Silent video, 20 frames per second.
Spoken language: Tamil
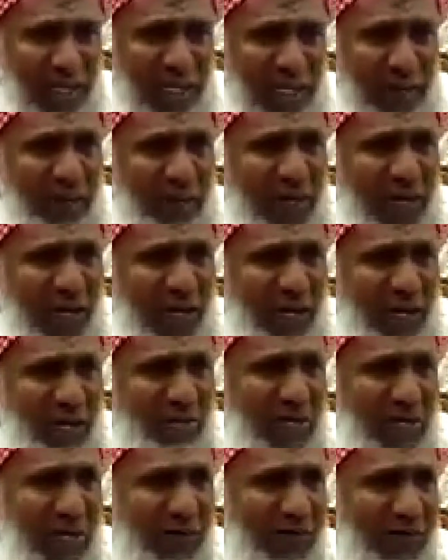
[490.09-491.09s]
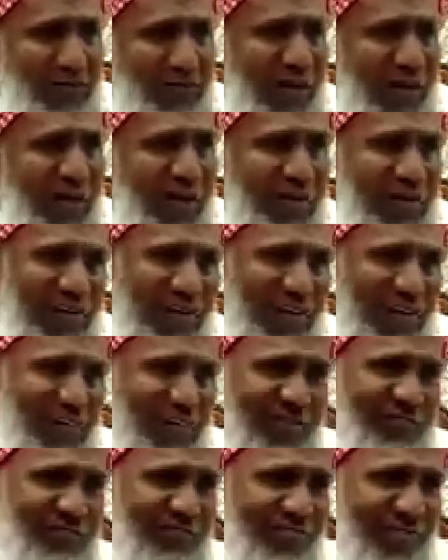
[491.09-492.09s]
ரமதானை ரொம்ப கவனமாக
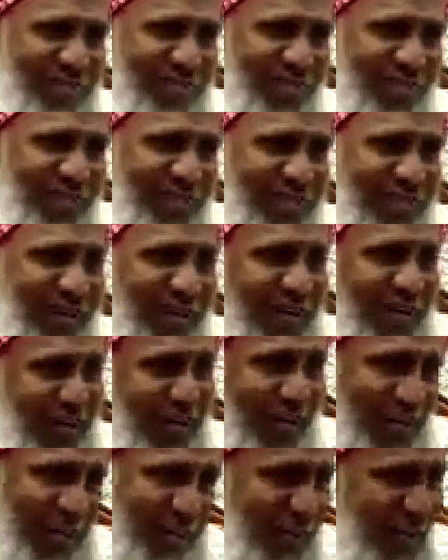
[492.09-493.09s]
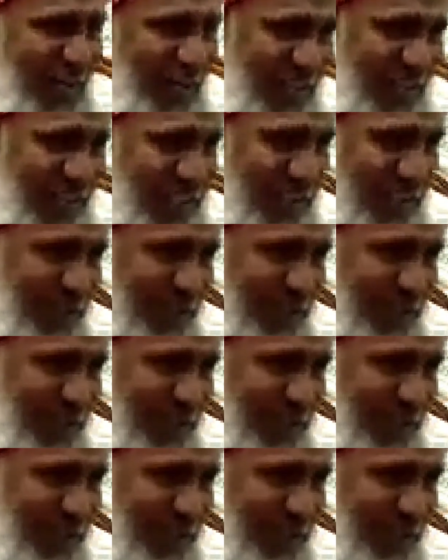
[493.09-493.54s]
கழிக்கும் அல்லாதற்கான நசீபை